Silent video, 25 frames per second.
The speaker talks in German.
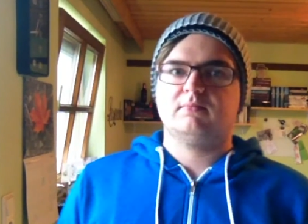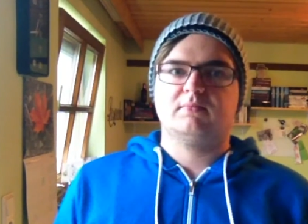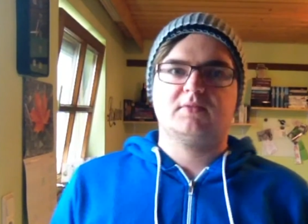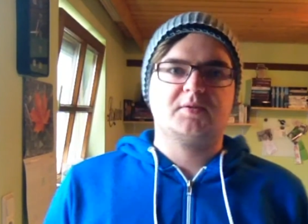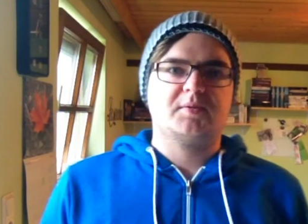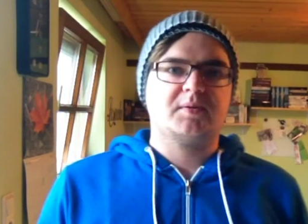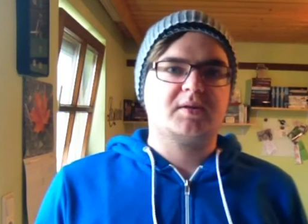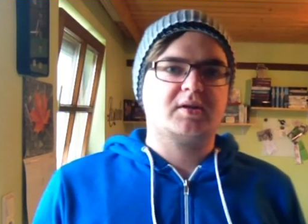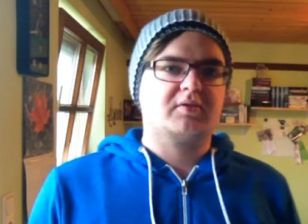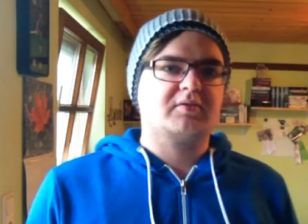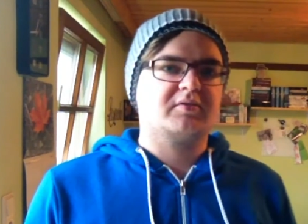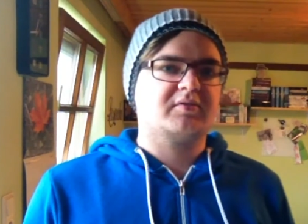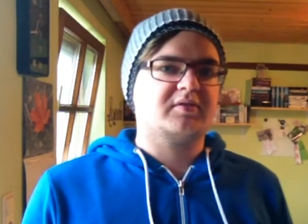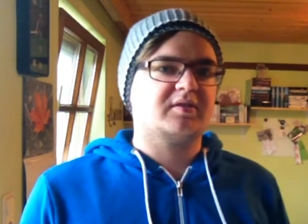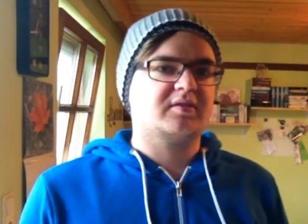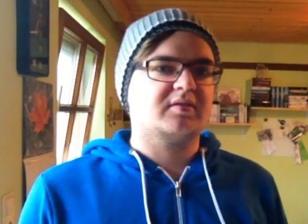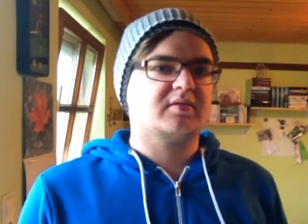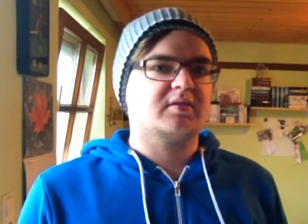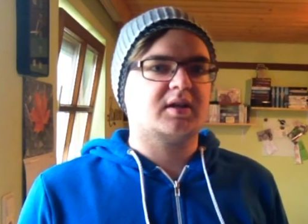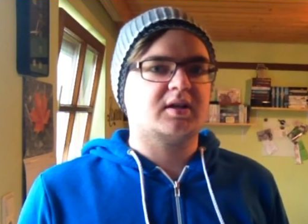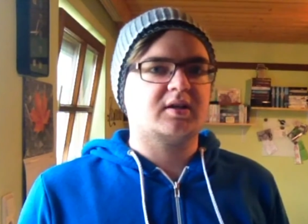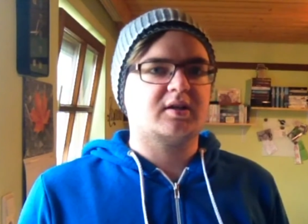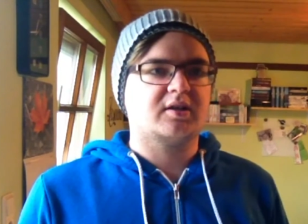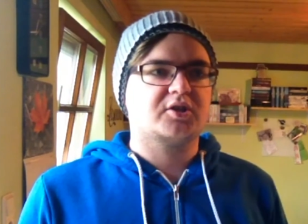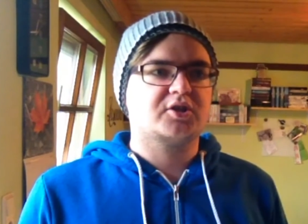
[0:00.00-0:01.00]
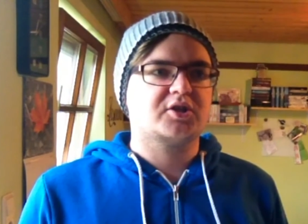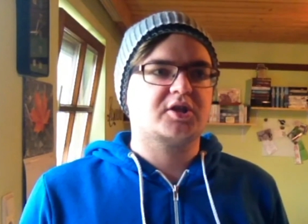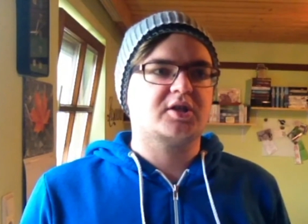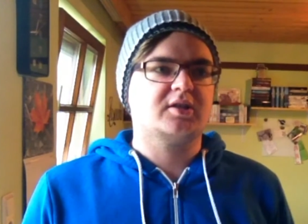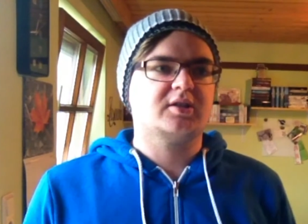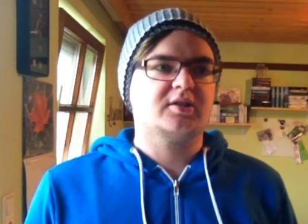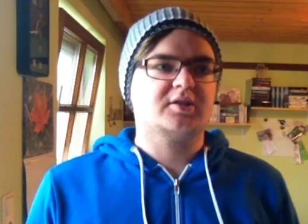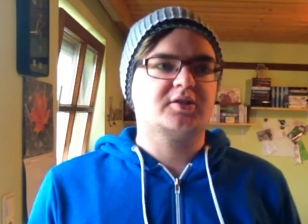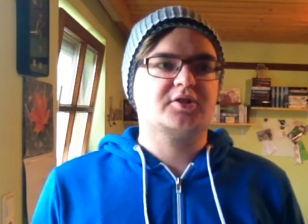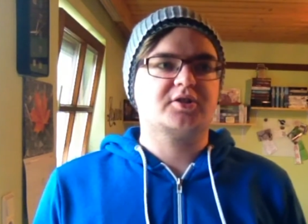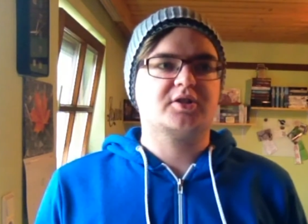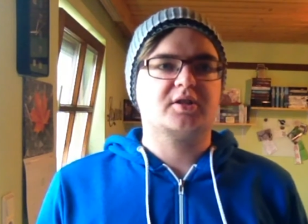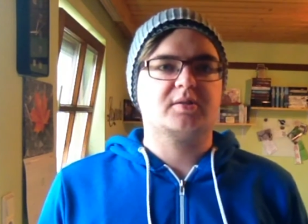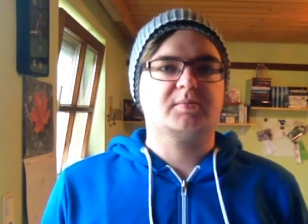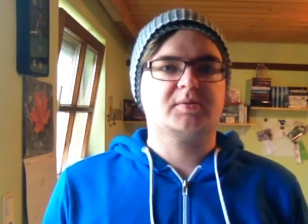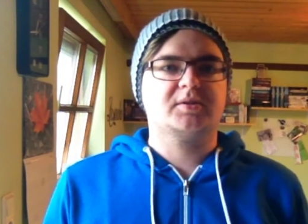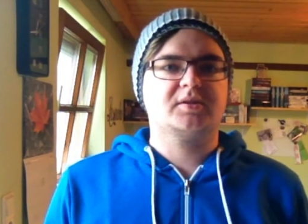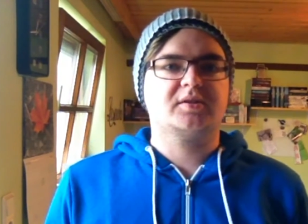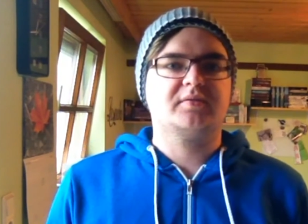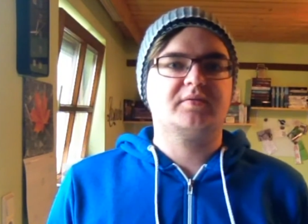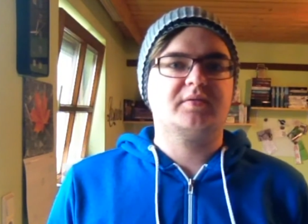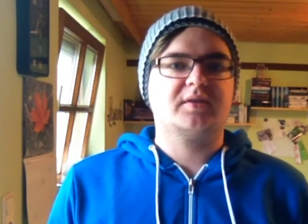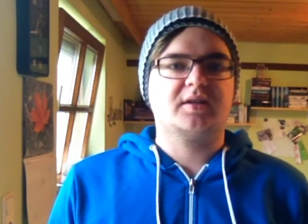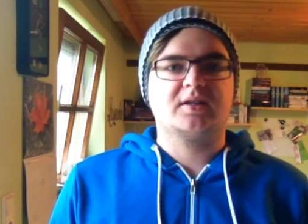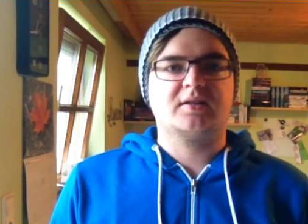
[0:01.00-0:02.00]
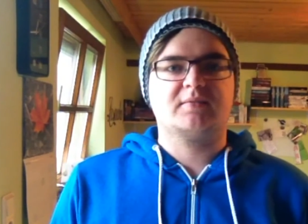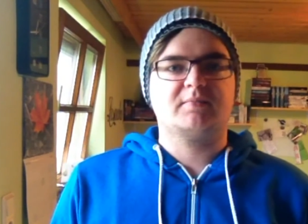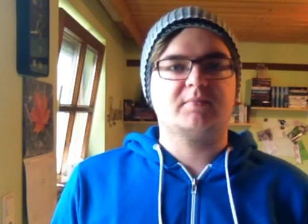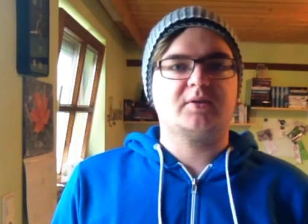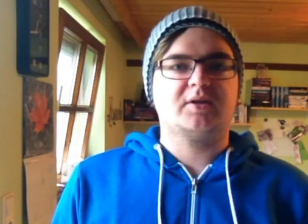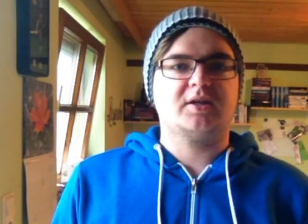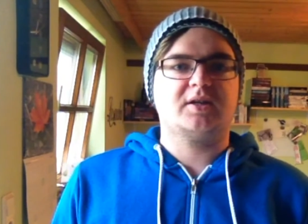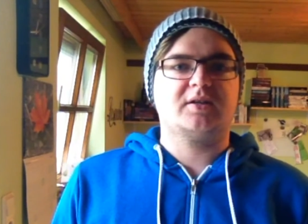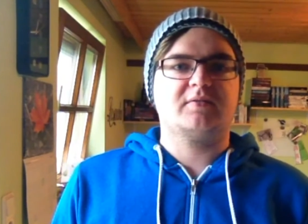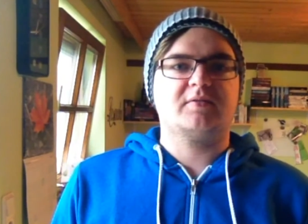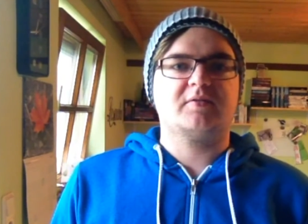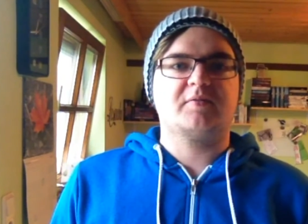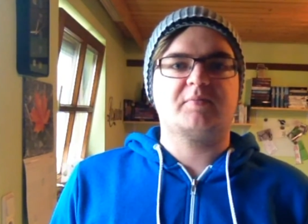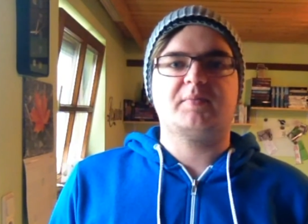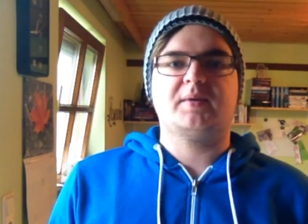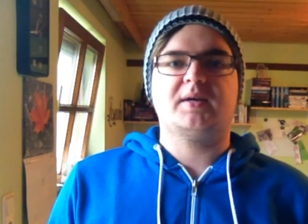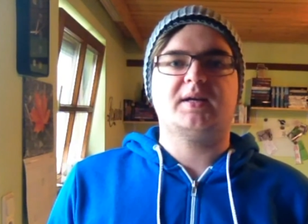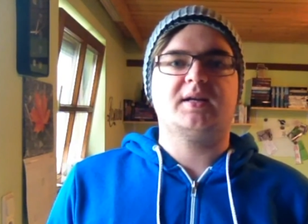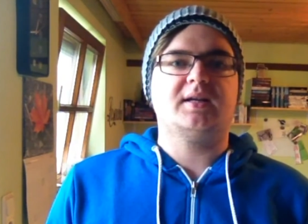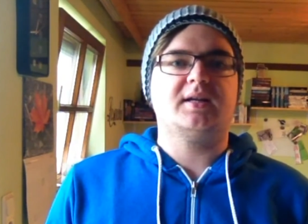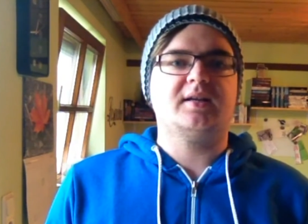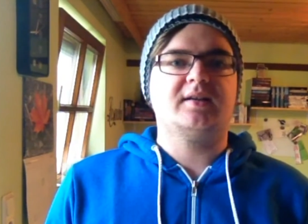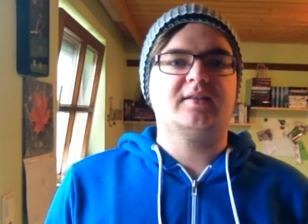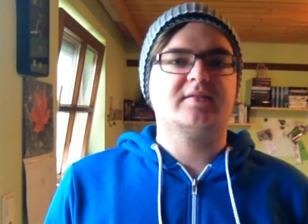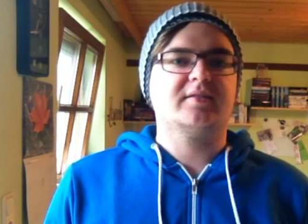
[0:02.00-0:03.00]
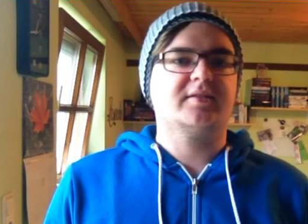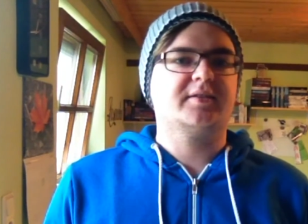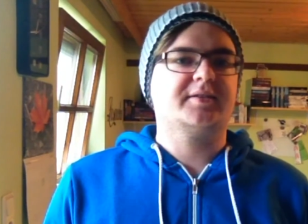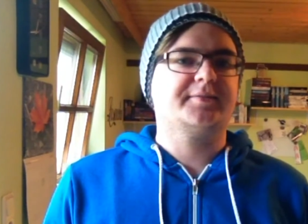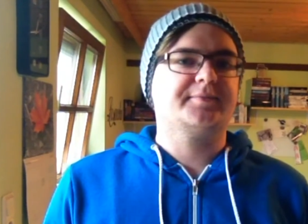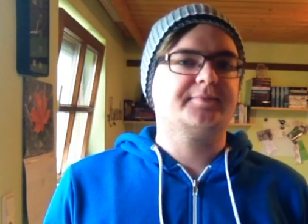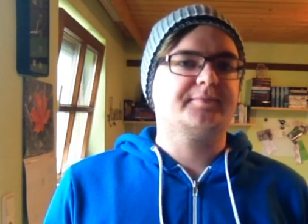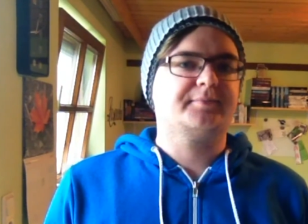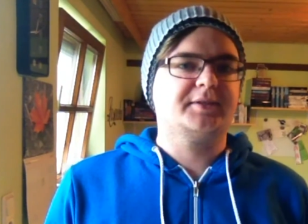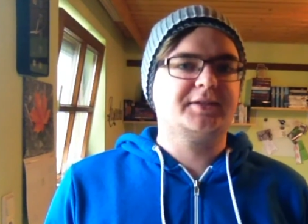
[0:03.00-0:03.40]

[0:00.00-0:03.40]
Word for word: 2016 eine Challenge, damit ich vielleicht mal etwas mehr lese.